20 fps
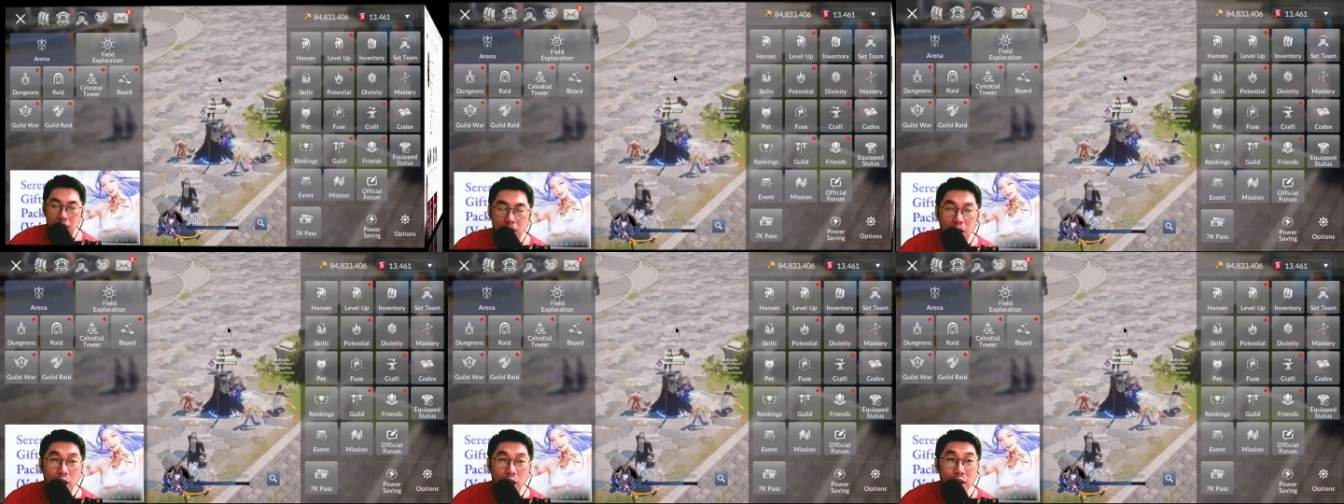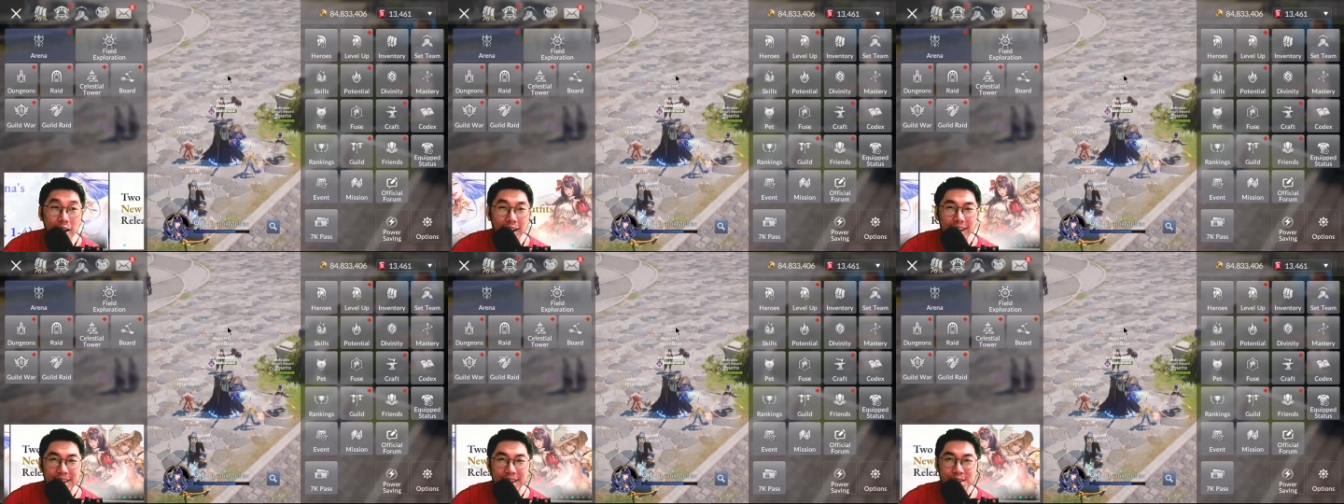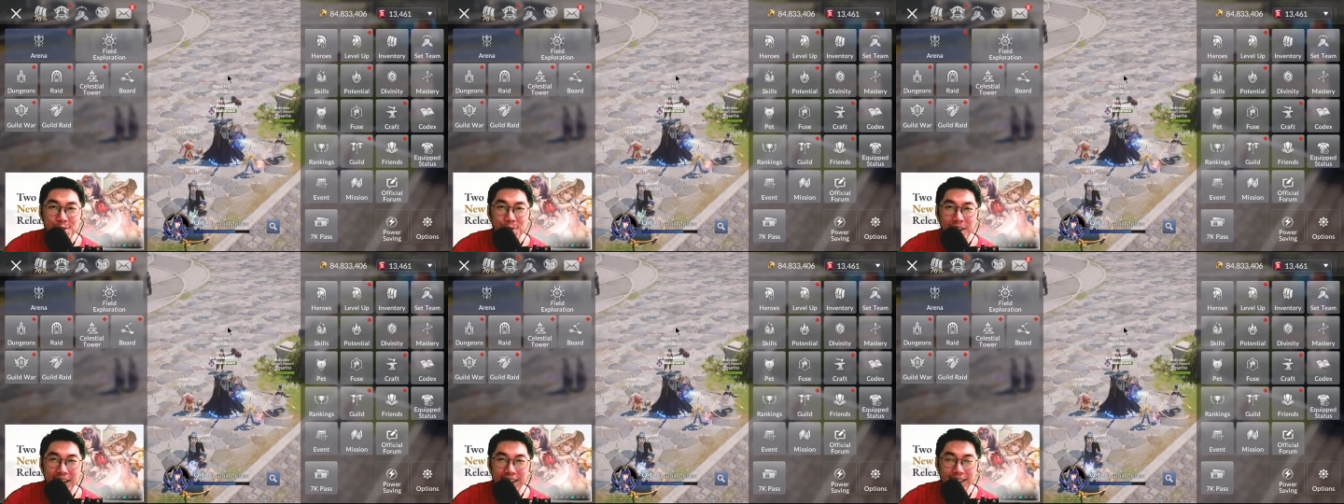Oke
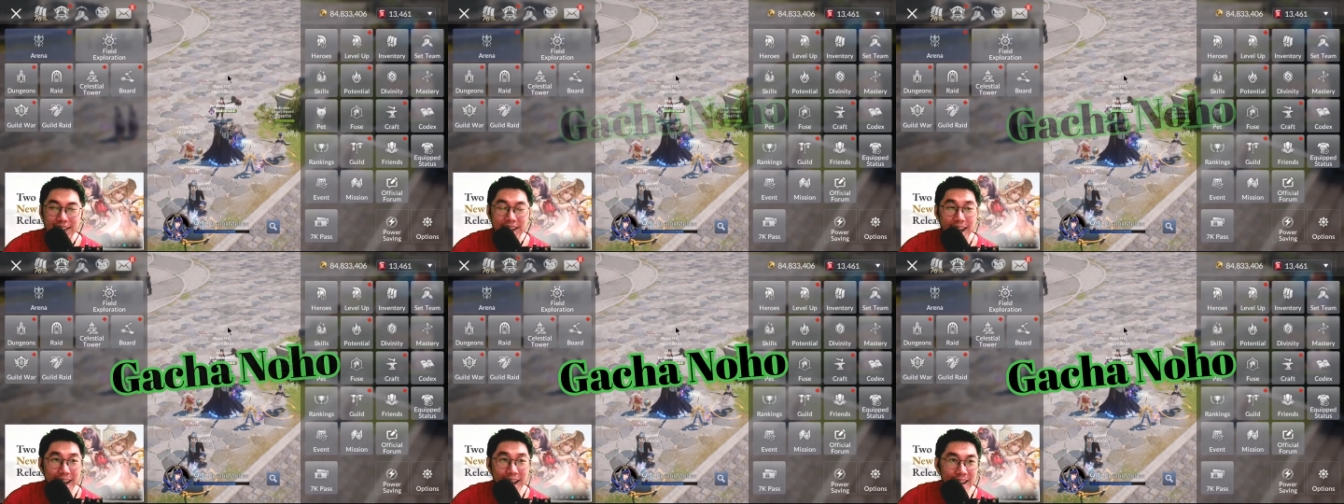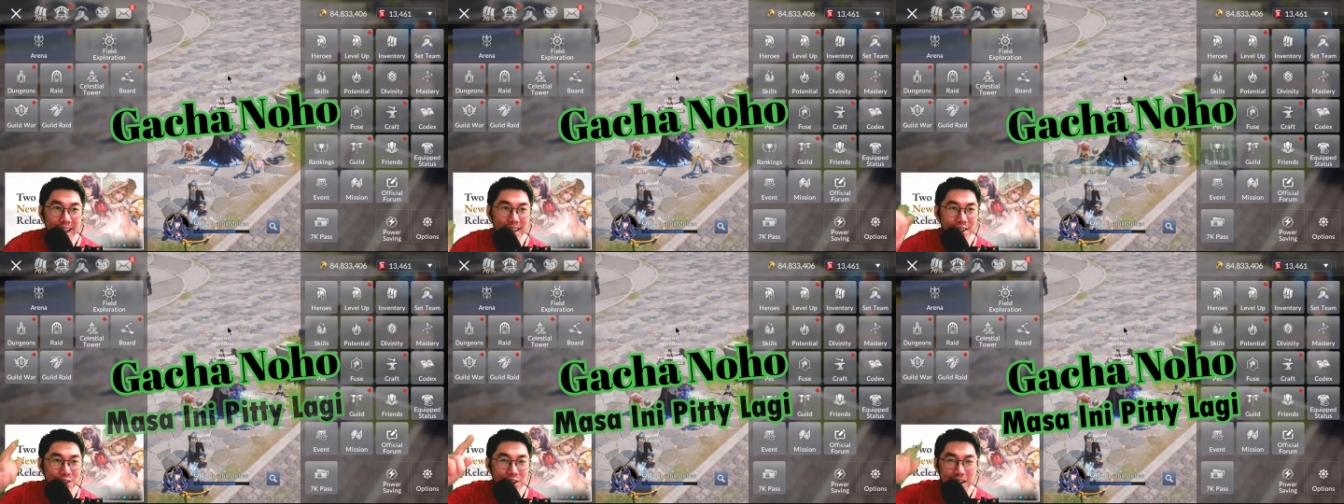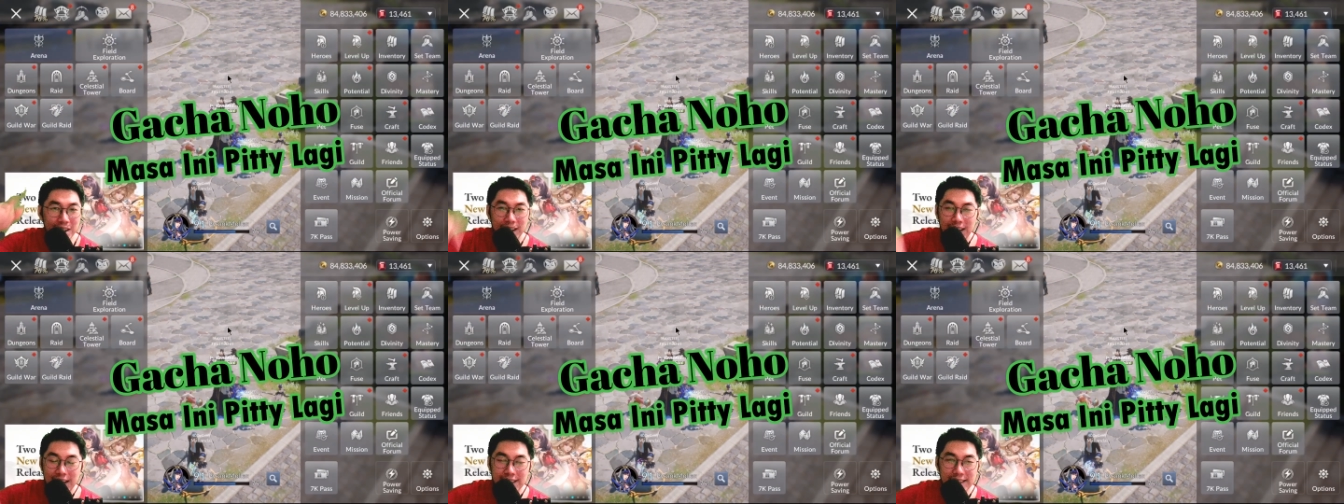jumpa lagi dengan
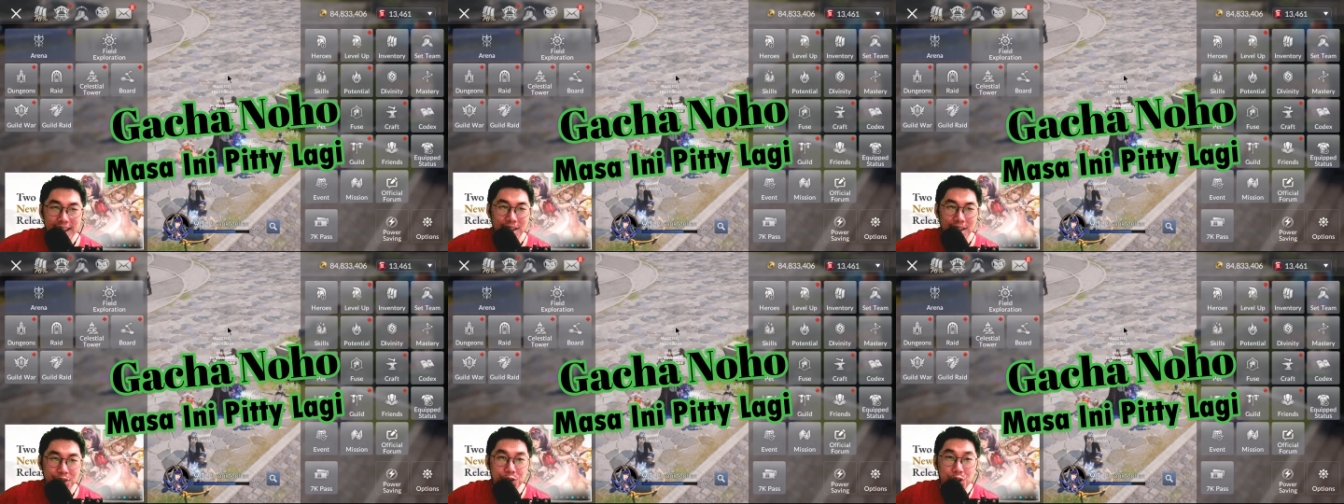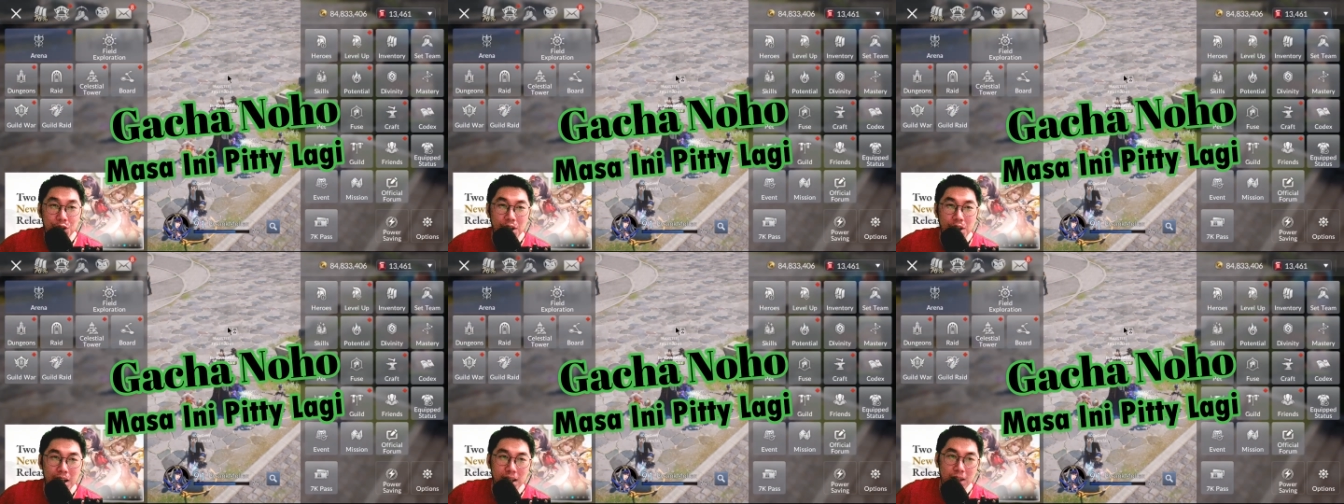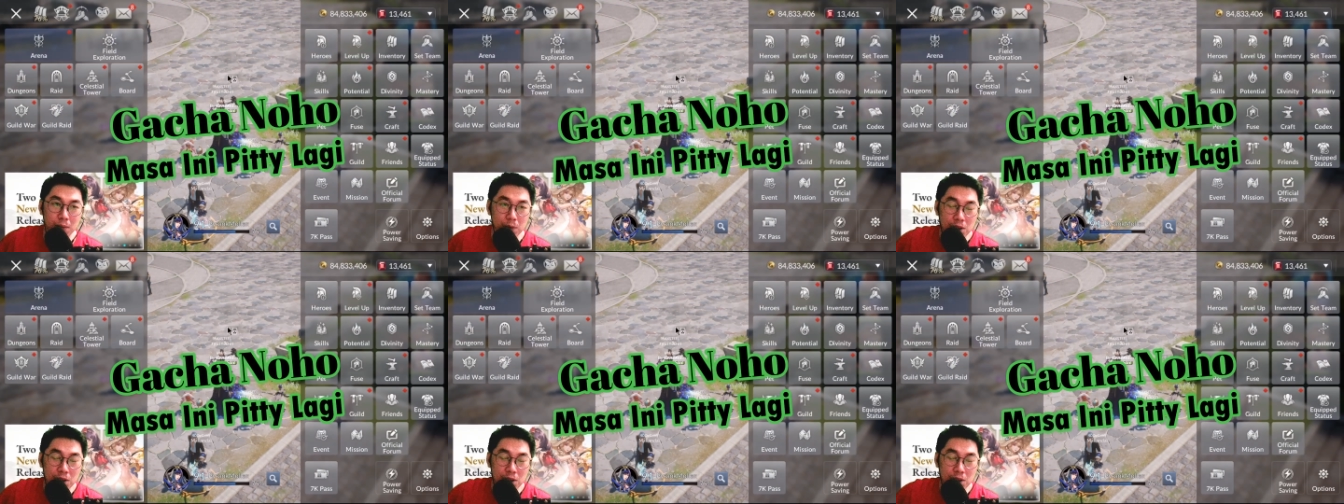Dua Danas ya di video kali